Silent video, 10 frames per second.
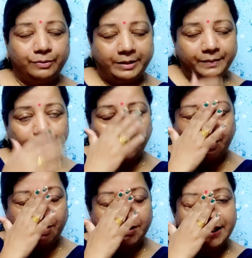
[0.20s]
आज मैं
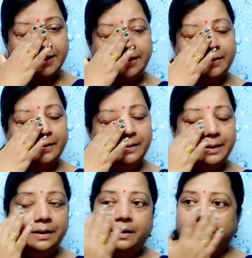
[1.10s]
बहुत ज़्यादा
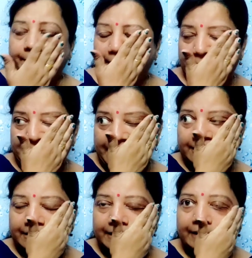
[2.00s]

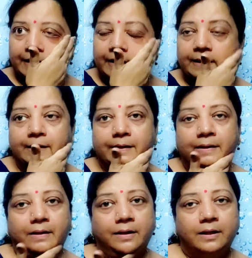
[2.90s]
परेशान थी
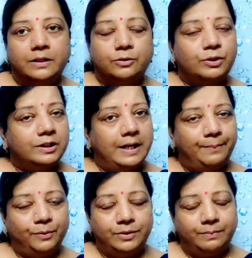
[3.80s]
सोची कि
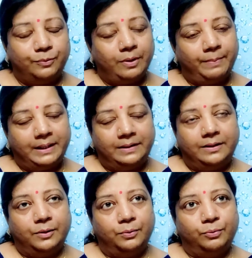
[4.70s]
आप लोग से थोड़ा बातें
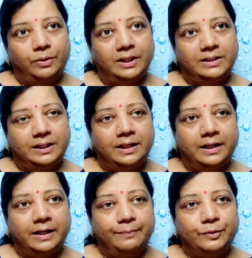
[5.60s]
करूँ थोड़ा अच्छा
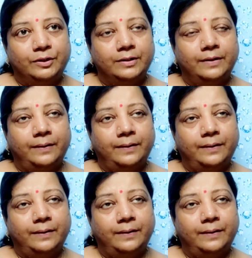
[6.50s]
लगेगा मुझे